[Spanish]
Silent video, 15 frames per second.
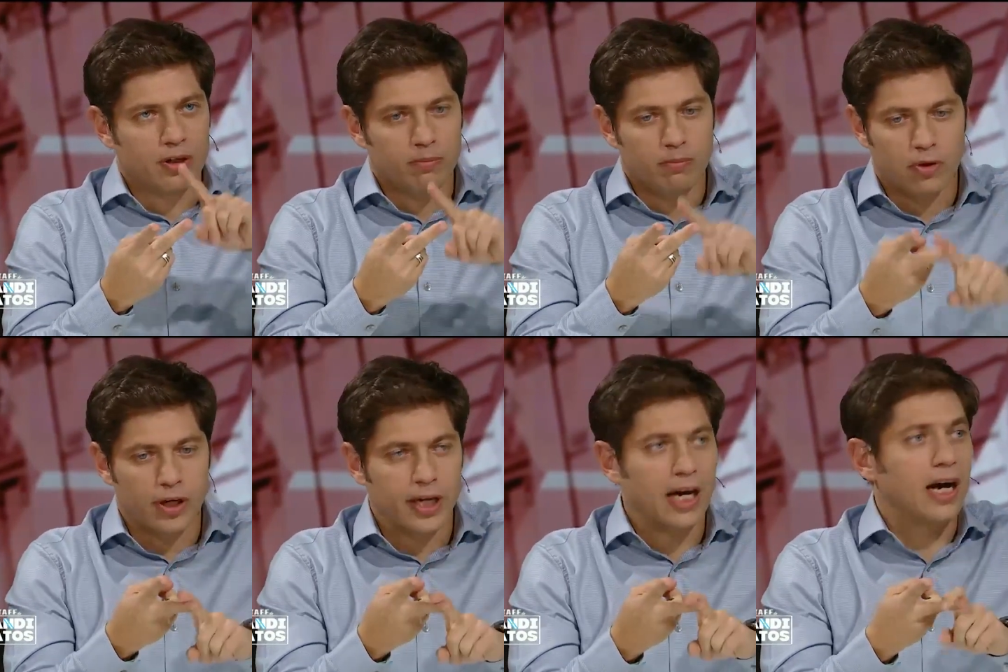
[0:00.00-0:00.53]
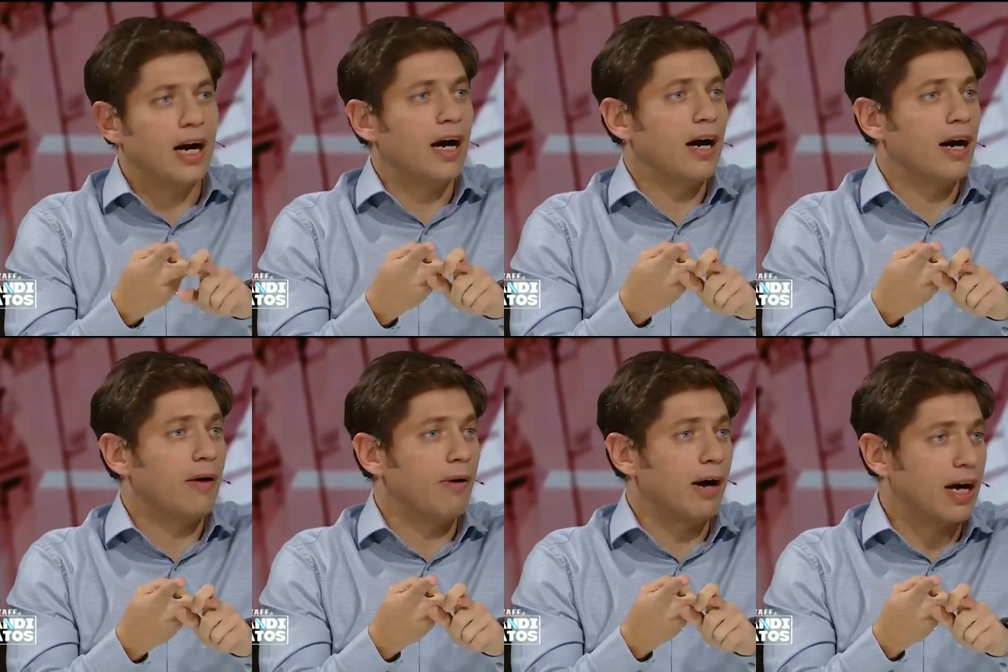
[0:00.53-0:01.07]
voy
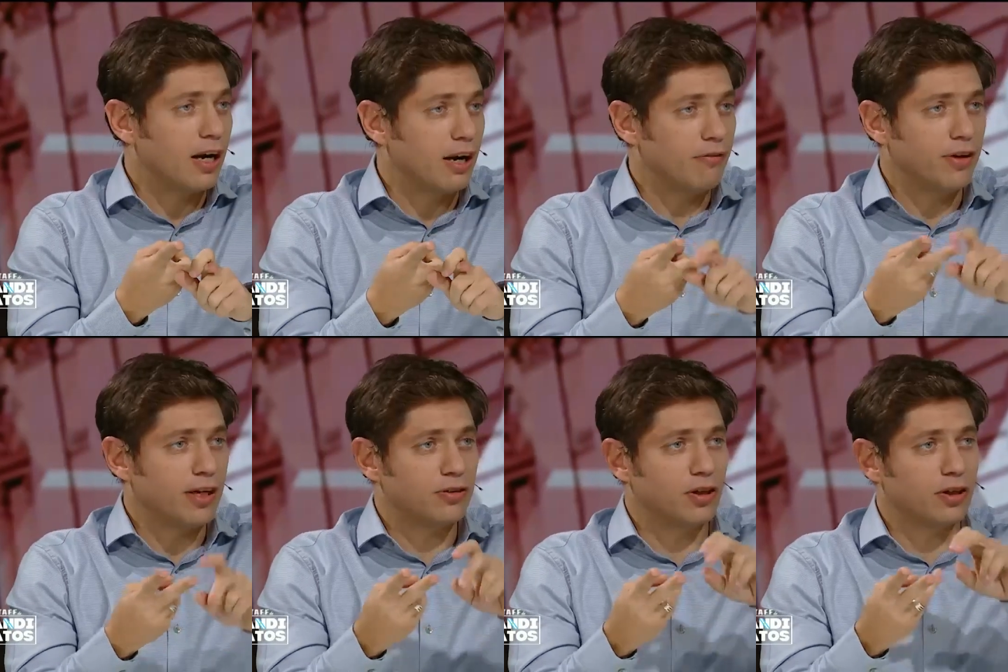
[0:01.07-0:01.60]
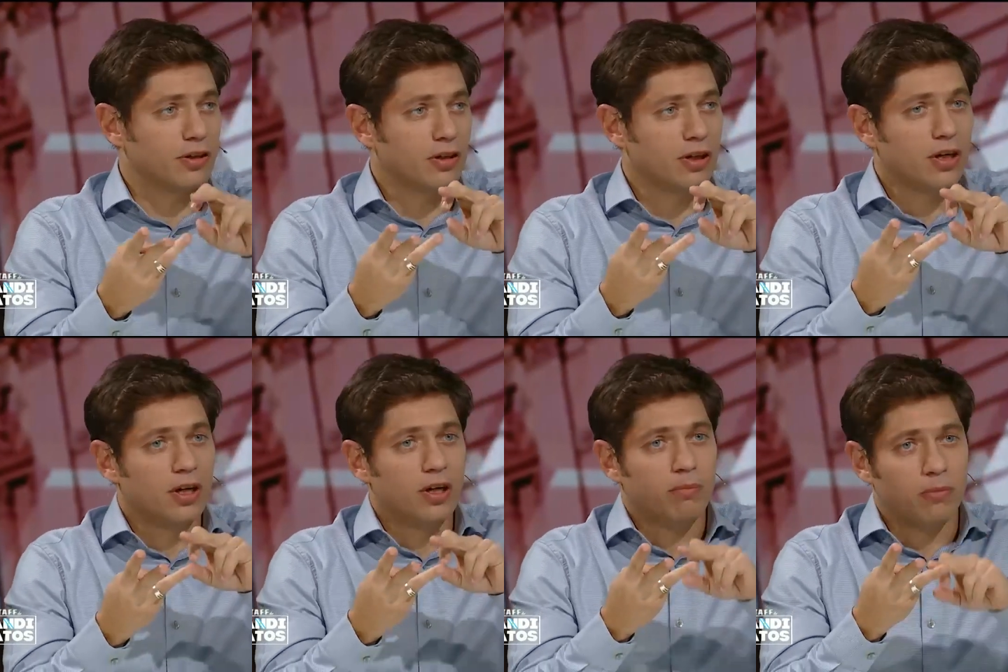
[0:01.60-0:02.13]
a bajar la inflación,
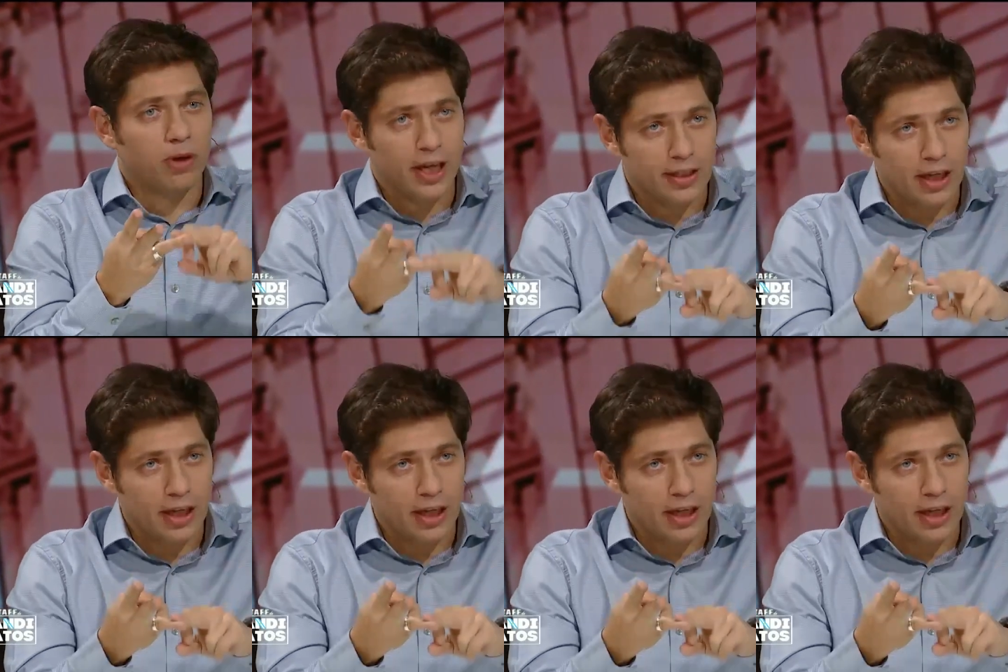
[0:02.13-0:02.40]
voy